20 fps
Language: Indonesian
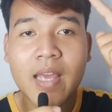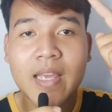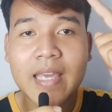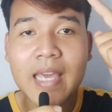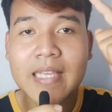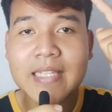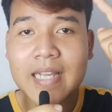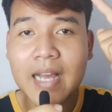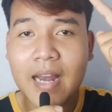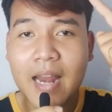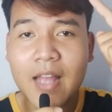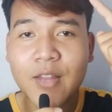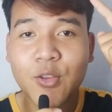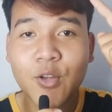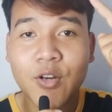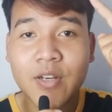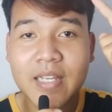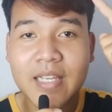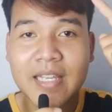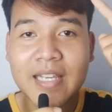naik
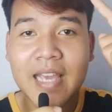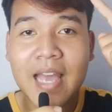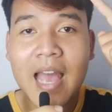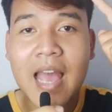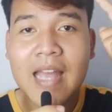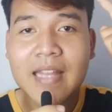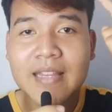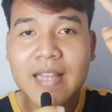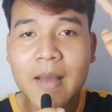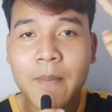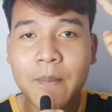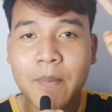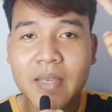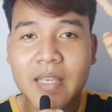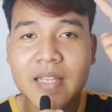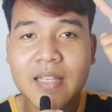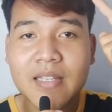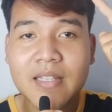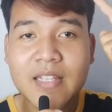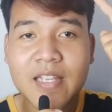eskalator nih
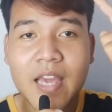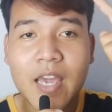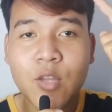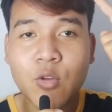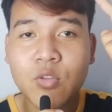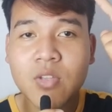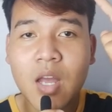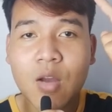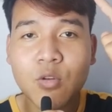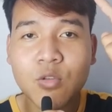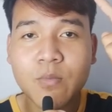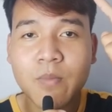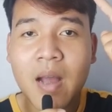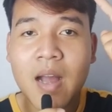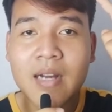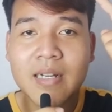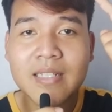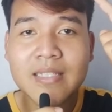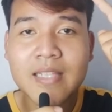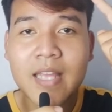tapi dia itu takut
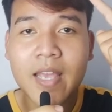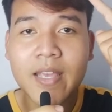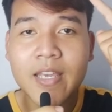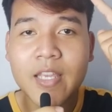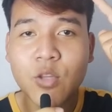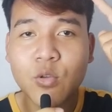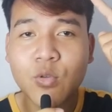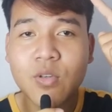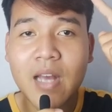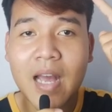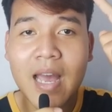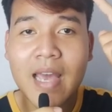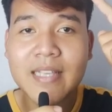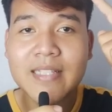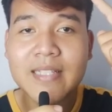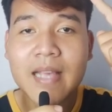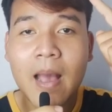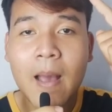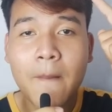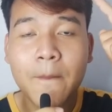banget naik itu
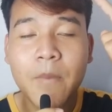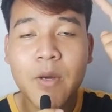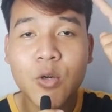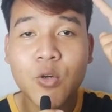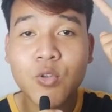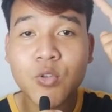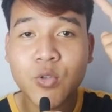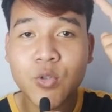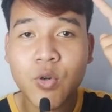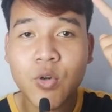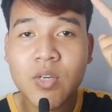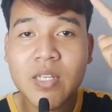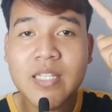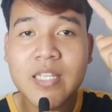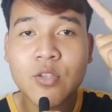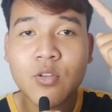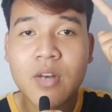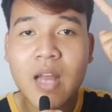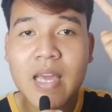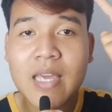guys. Beruntung
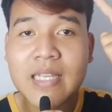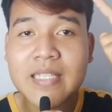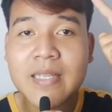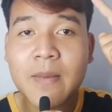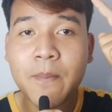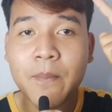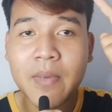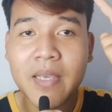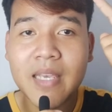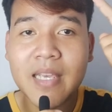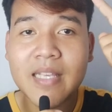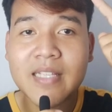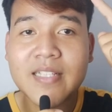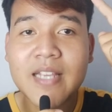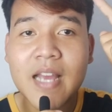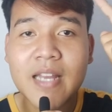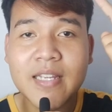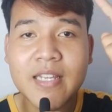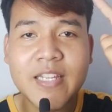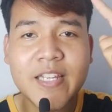disitu lagi sepi,
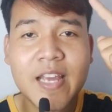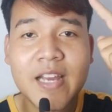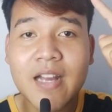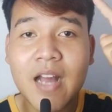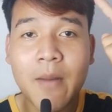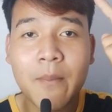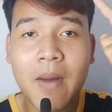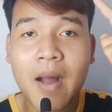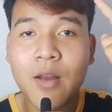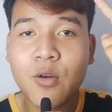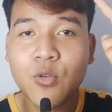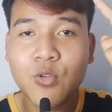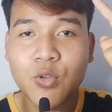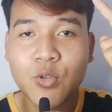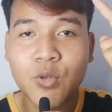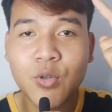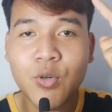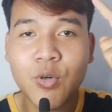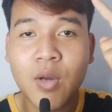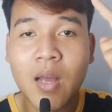jadi dia gak malu
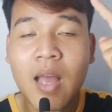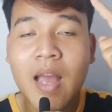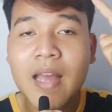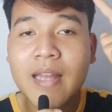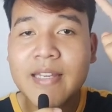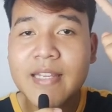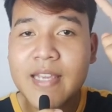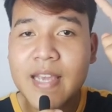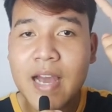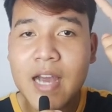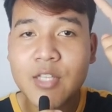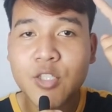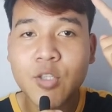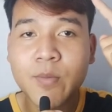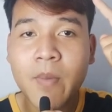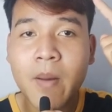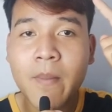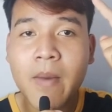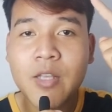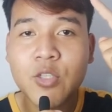tuh. Dia
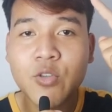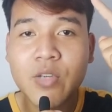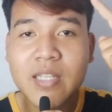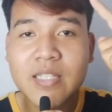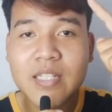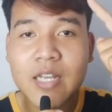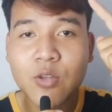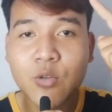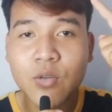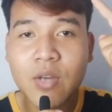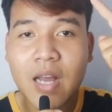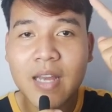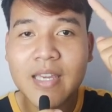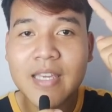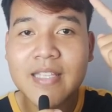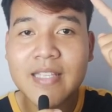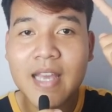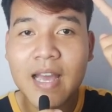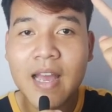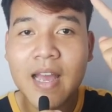coba majuin satu
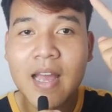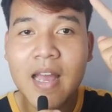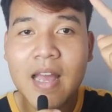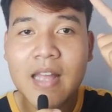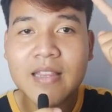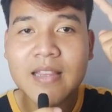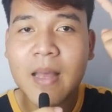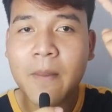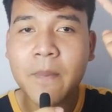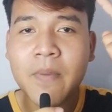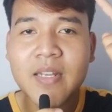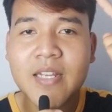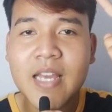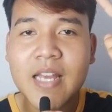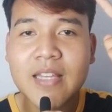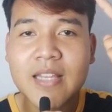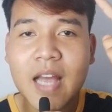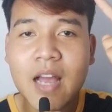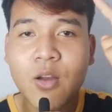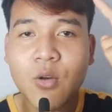kakinya, tapi
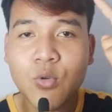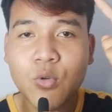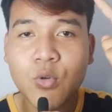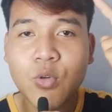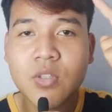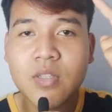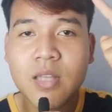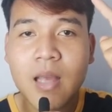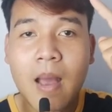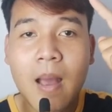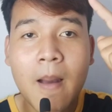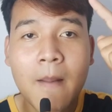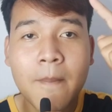dia takut.